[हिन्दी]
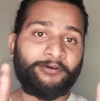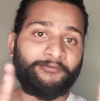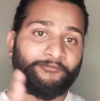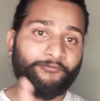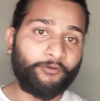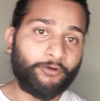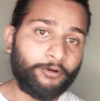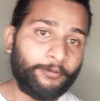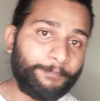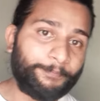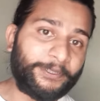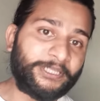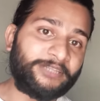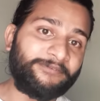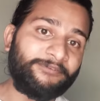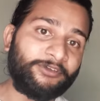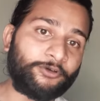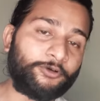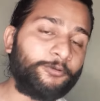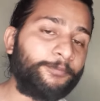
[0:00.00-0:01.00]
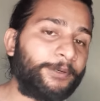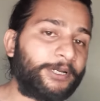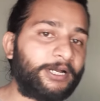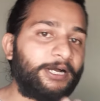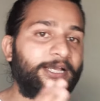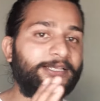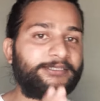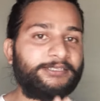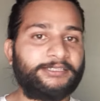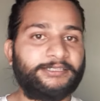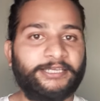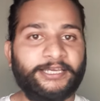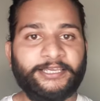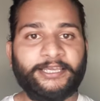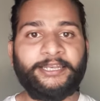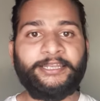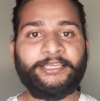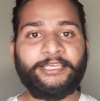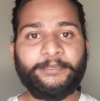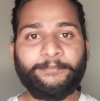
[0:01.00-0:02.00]
वो पृथ्वी को प्रकाश देता है
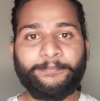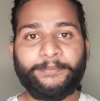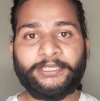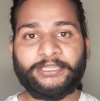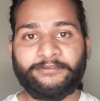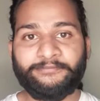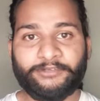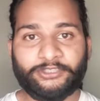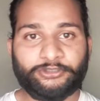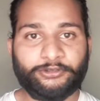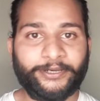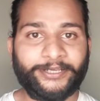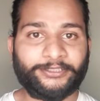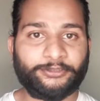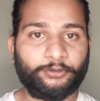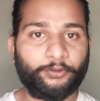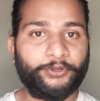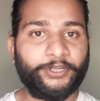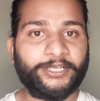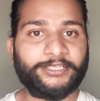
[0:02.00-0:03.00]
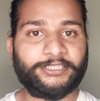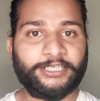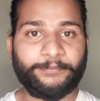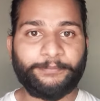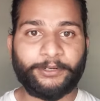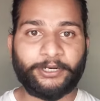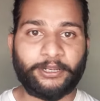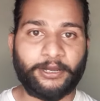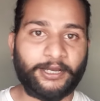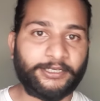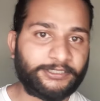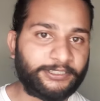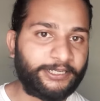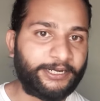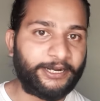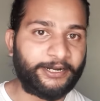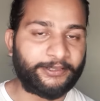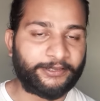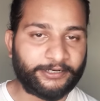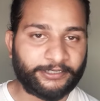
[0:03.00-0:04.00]
यानी कि पृथ्वी जो है सूर्य से प्रकाश
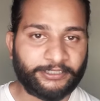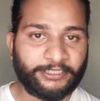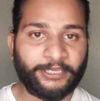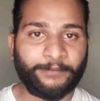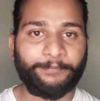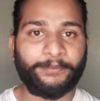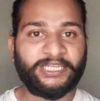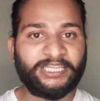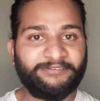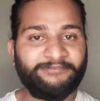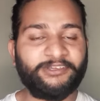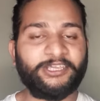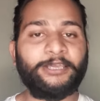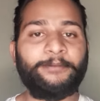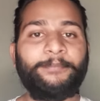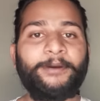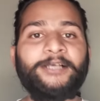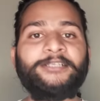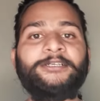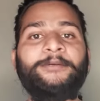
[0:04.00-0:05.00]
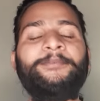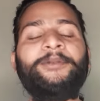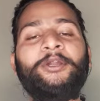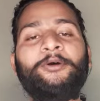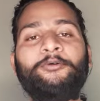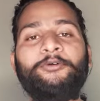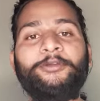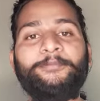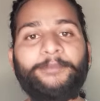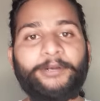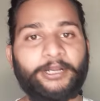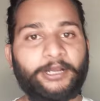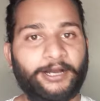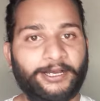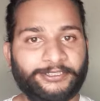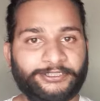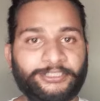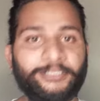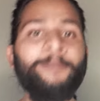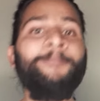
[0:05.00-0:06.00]
ग्रहण करती है पृथ्वी के पास अपना कोई
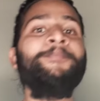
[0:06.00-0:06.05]
प्रकाश